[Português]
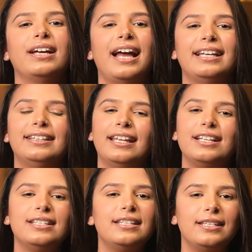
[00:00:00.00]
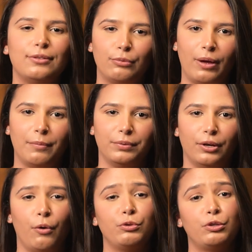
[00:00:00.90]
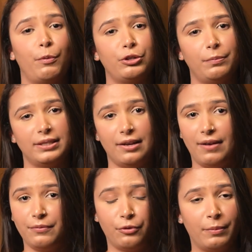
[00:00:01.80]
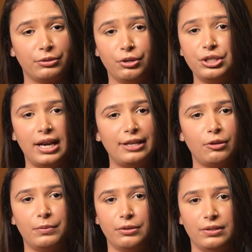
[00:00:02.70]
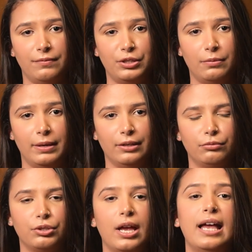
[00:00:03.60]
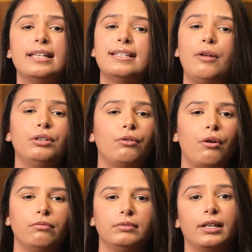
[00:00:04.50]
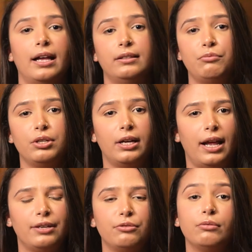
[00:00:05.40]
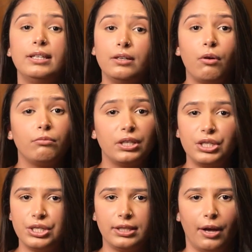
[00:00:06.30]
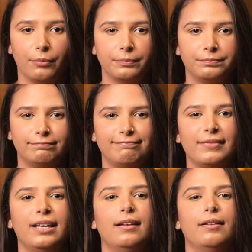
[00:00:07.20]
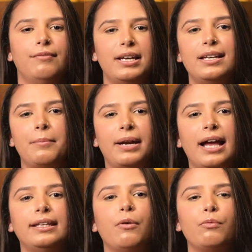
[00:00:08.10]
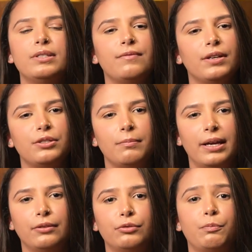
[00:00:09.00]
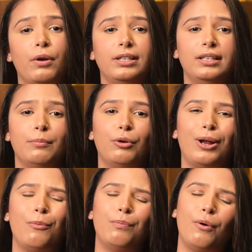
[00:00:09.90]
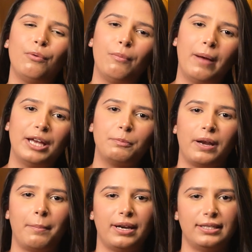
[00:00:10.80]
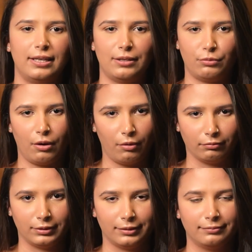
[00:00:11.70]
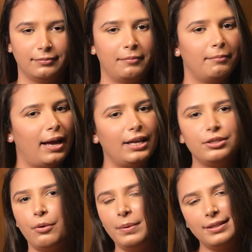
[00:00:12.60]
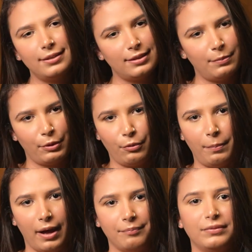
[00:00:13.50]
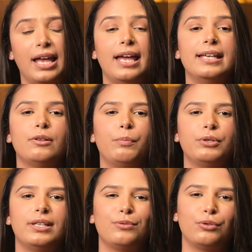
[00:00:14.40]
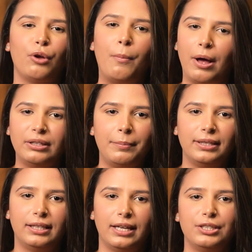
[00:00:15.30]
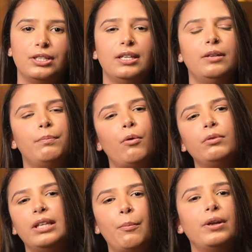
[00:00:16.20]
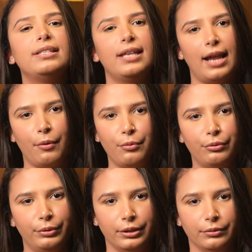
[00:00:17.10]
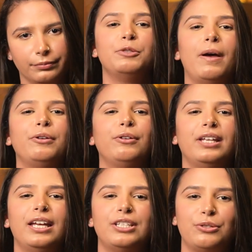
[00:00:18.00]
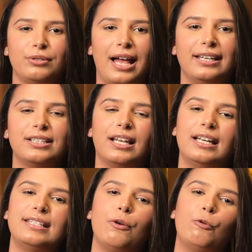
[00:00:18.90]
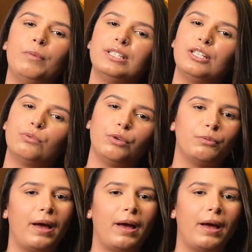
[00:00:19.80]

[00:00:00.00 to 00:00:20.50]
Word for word: vai cair na tela de início do app, onde pode observar informações gerais sobre seus investimentos, saldo em conta, cartão de crédito e conta digital. Vale lembrar que alguns investimentos podem demorar um pouco mais para aparecer na sua conta. Mas não precisa se preocupar. Esse é um processo normal da B3 e em pouco tempo ele será concluído. Espero que eu tenha te ajudado a esclarecer algumas das suas